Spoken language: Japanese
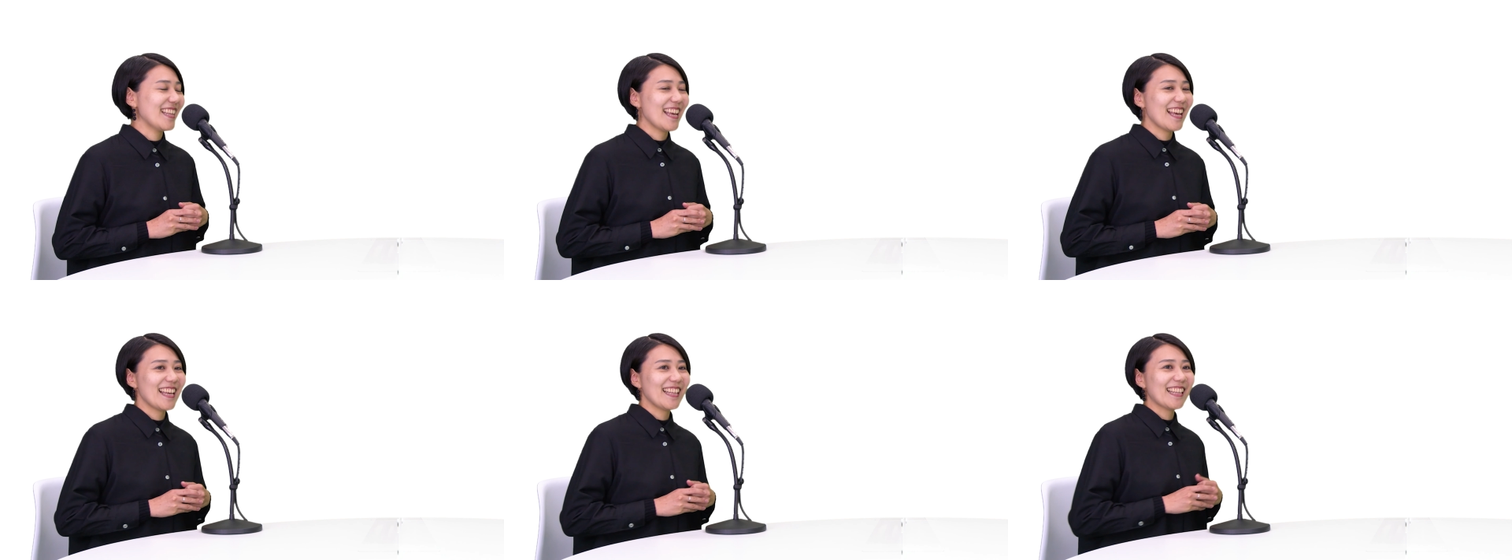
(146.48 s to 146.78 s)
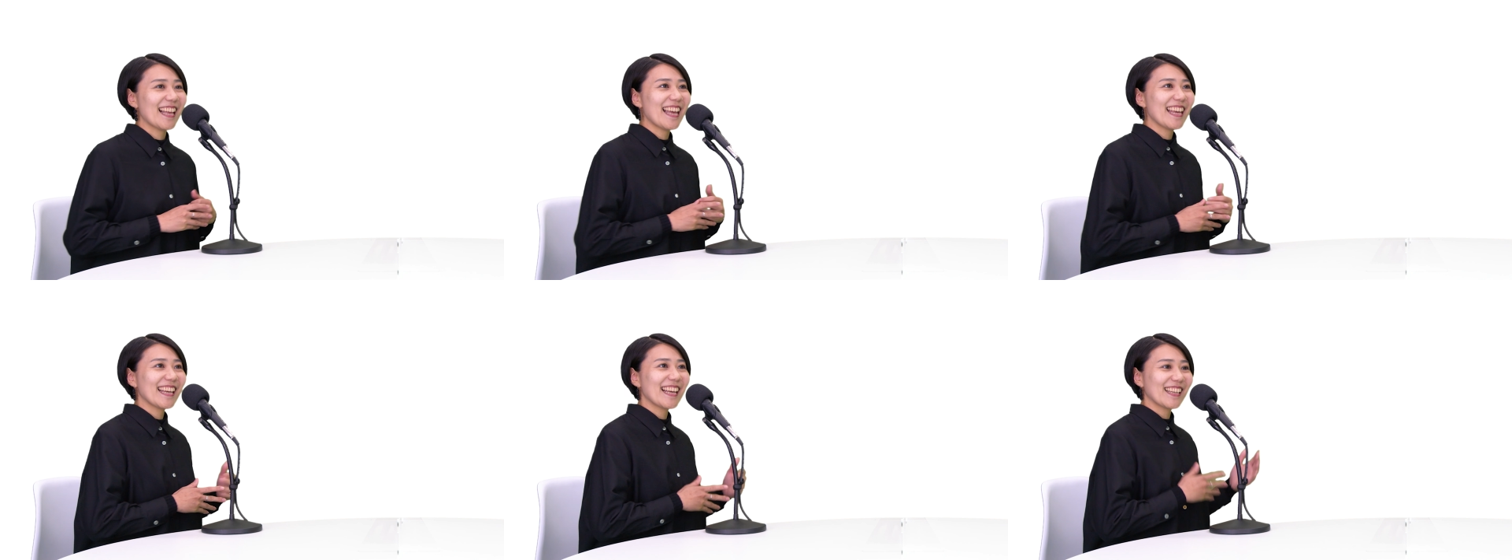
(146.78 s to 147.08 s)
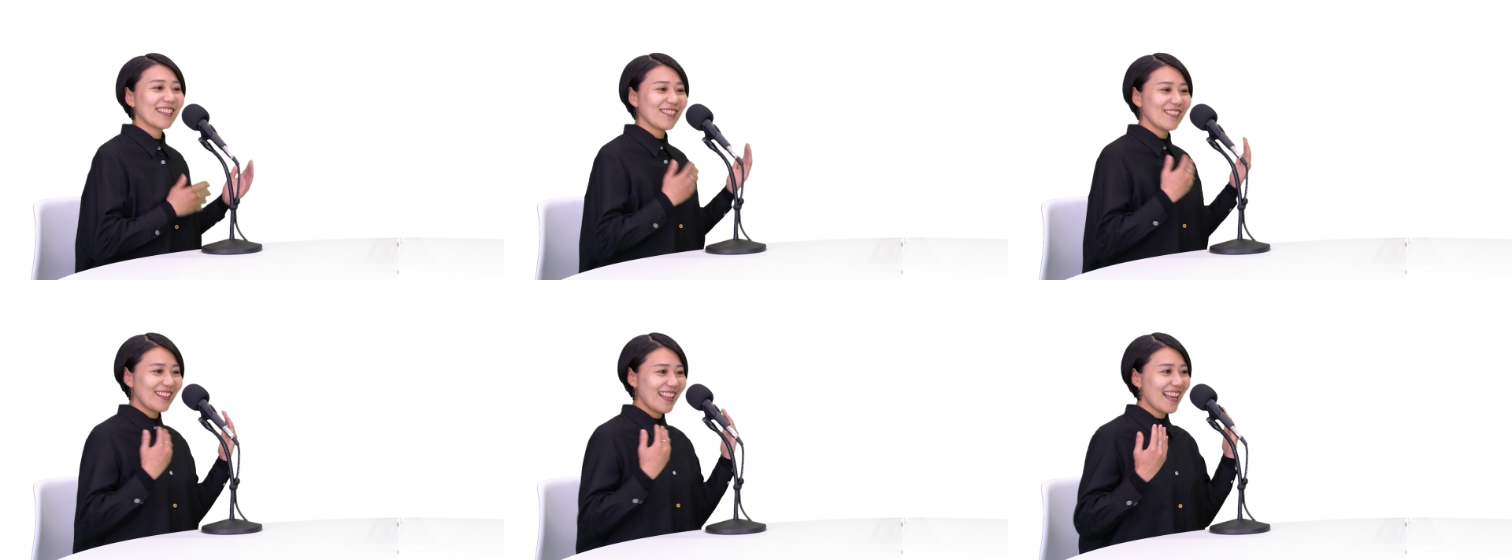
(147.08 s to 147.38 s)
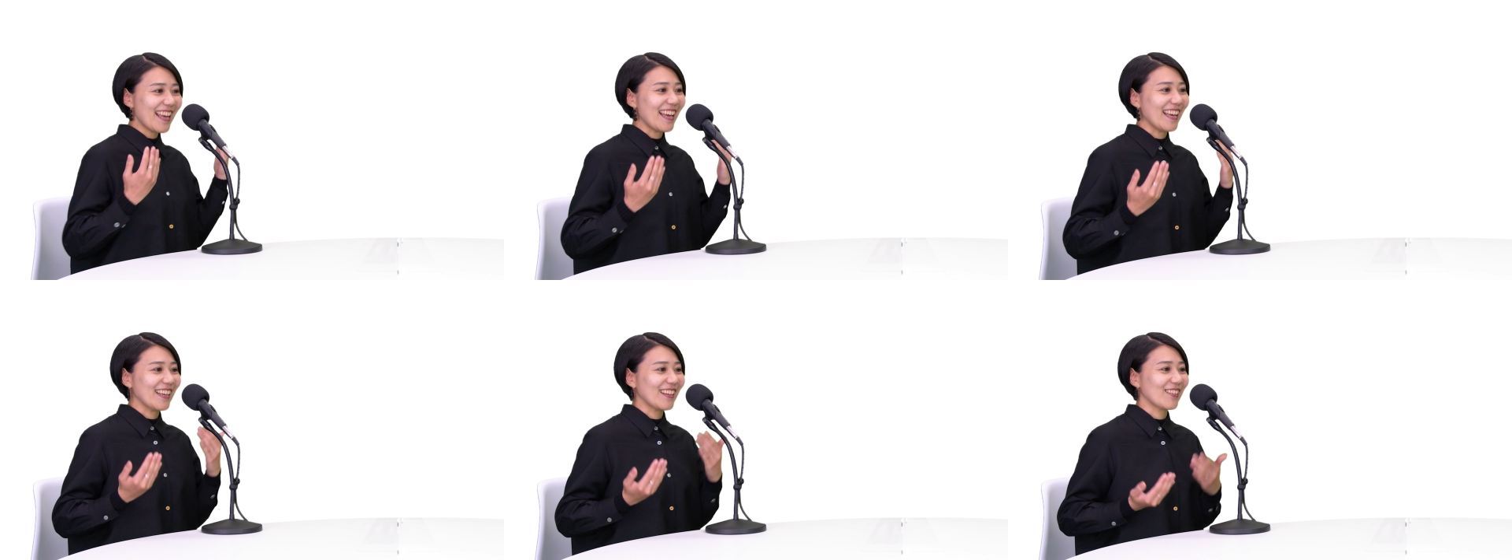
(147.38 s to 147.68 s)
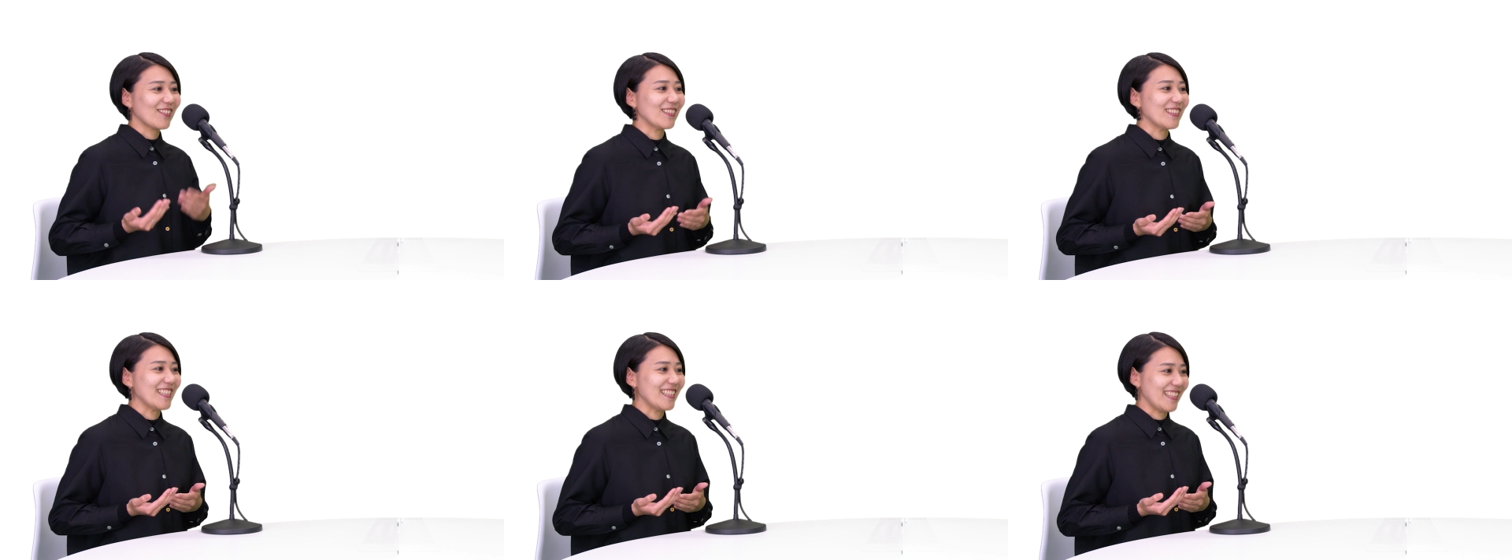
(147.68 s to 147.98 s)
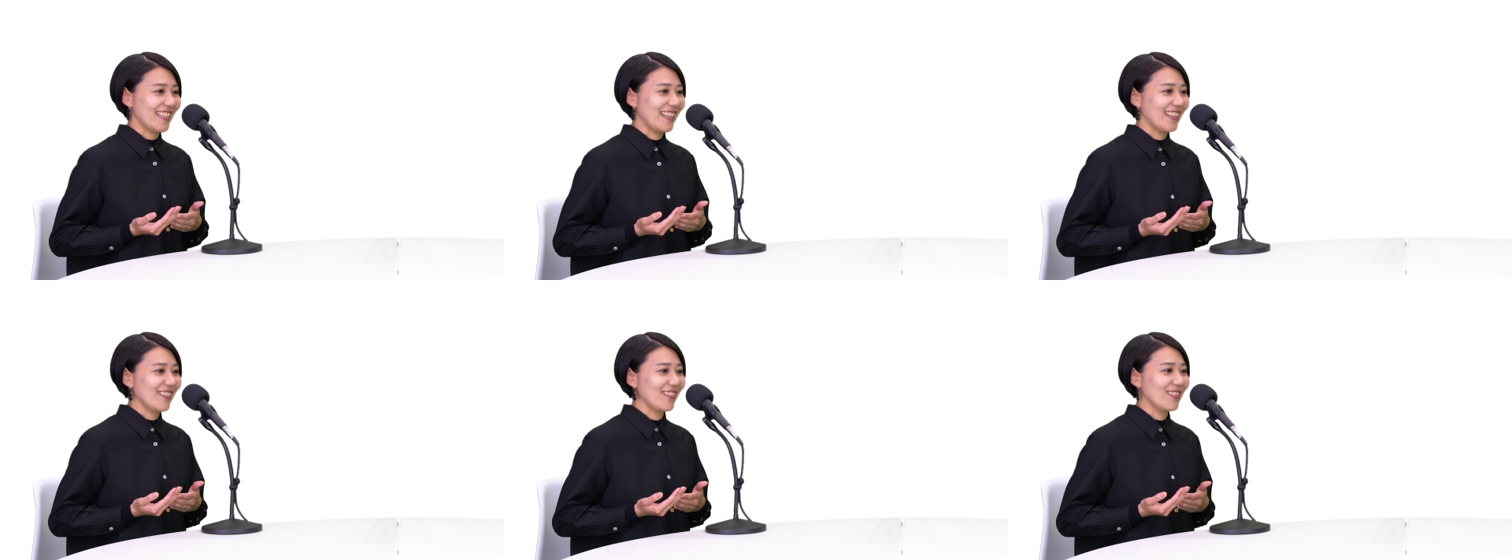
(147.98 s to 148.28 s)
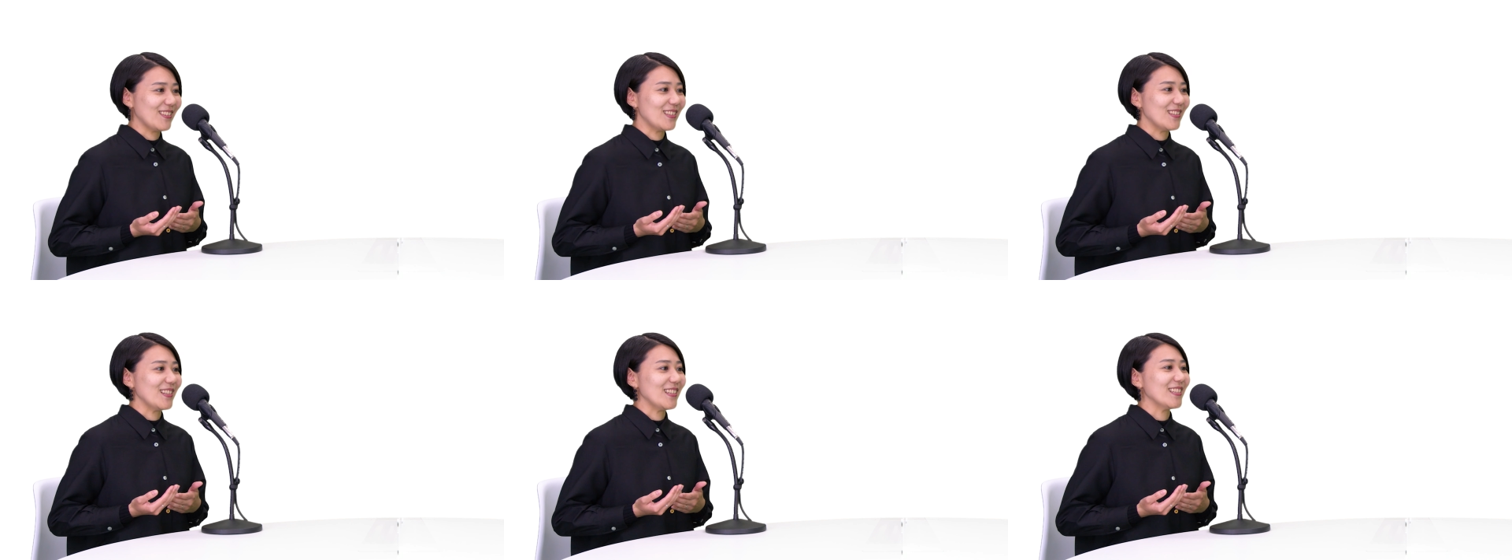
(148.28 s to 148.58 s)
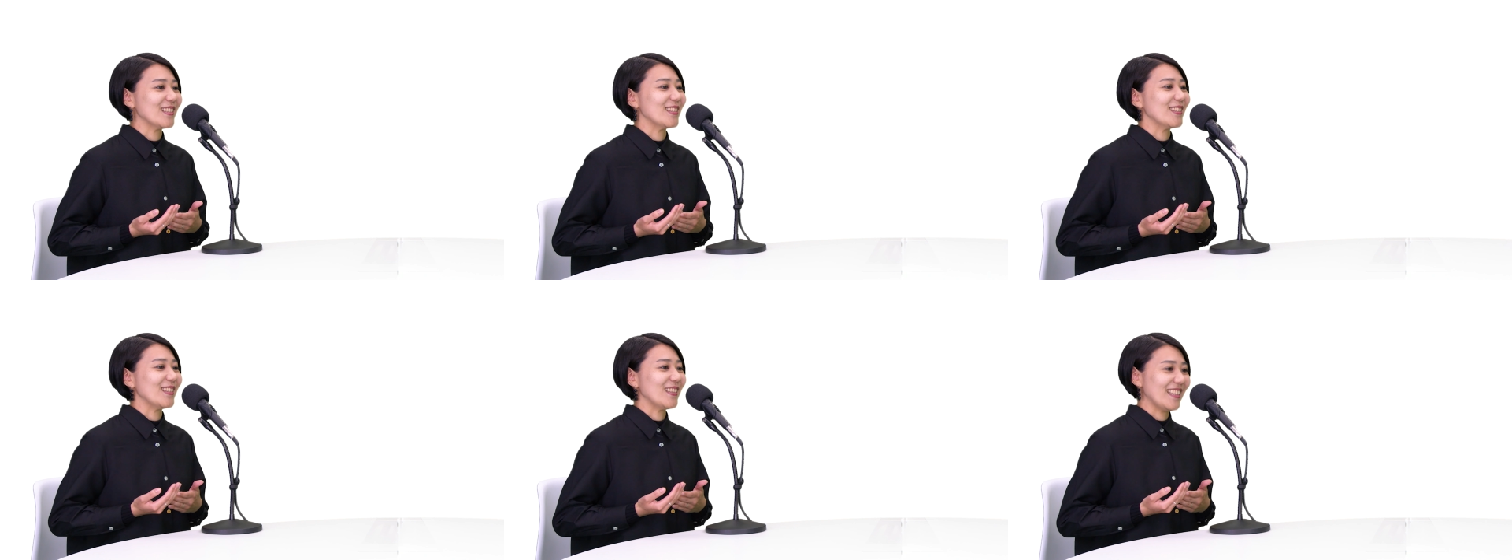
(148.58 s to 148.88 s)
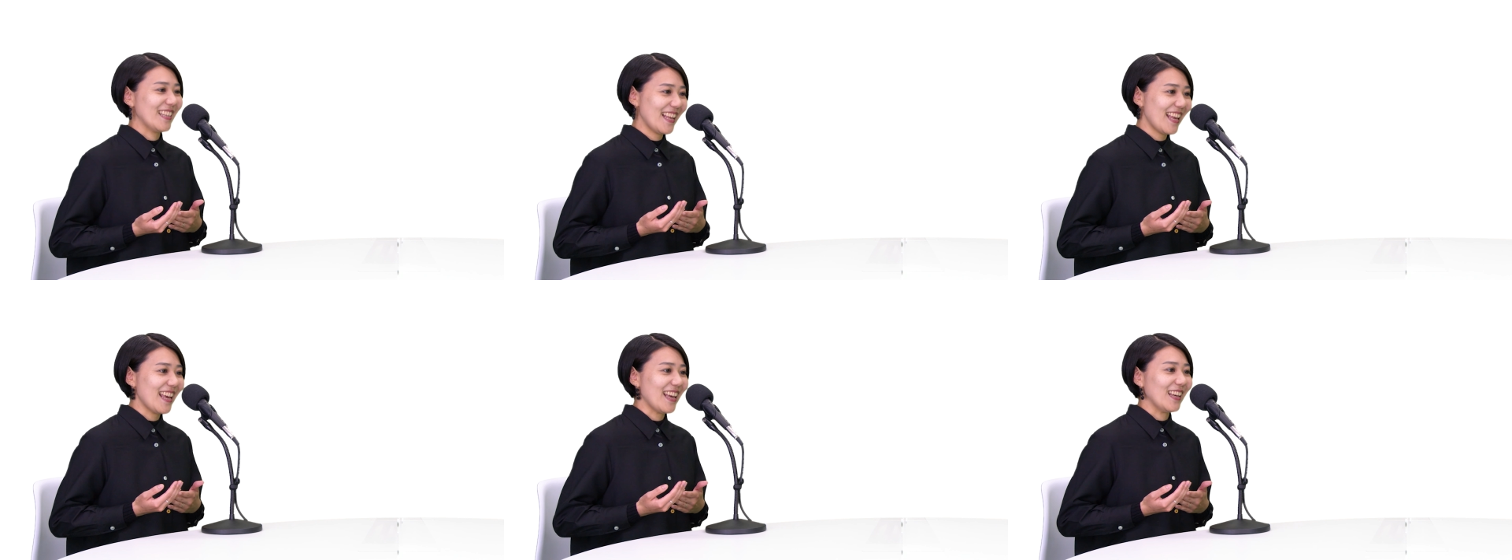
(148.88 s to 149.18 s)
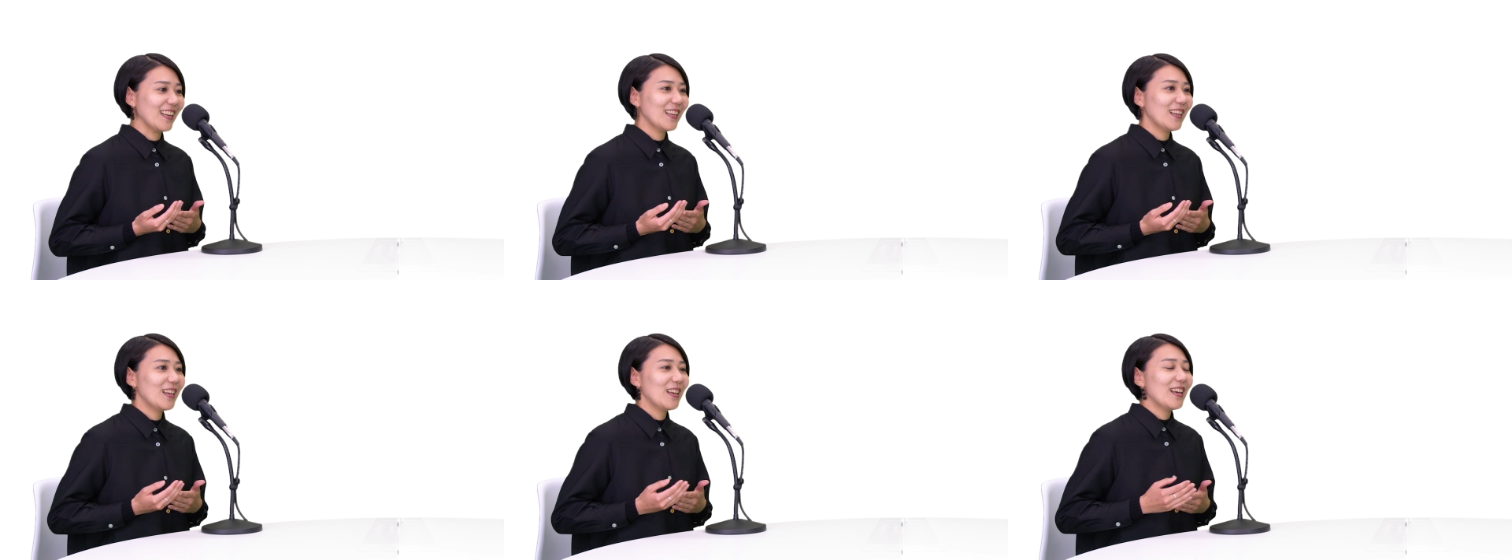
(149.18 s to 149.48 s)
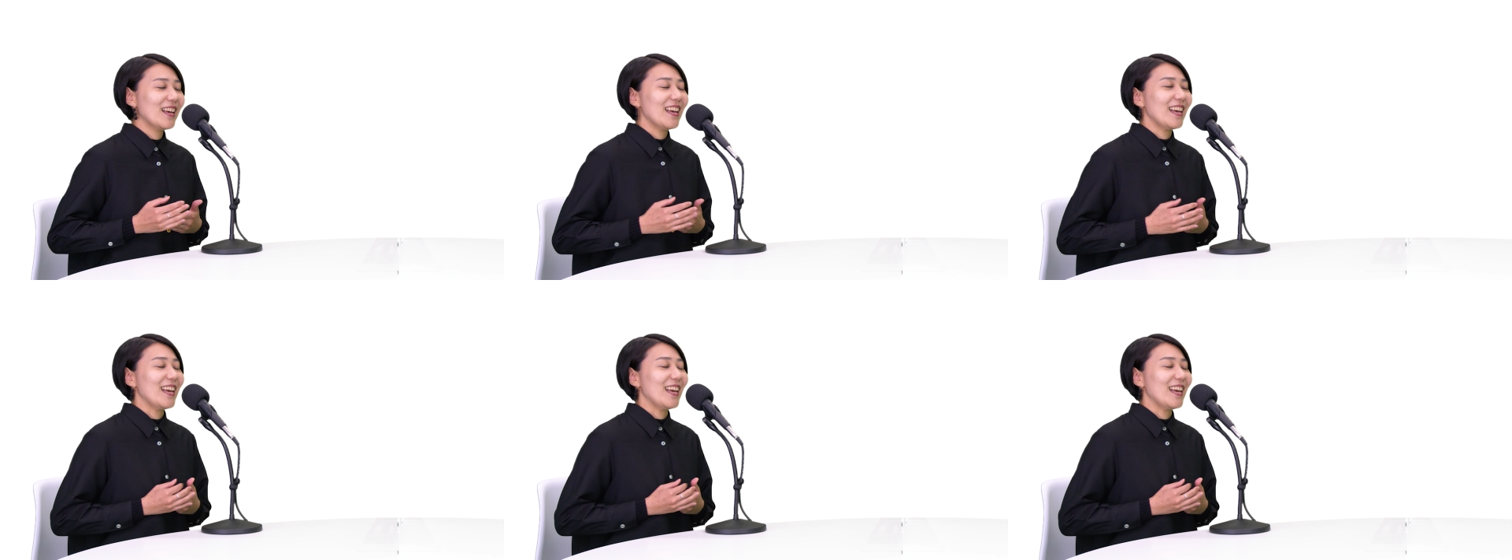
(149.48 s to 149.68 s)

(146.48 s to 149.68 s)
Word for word: で大学でこっちに移り住んで、えー、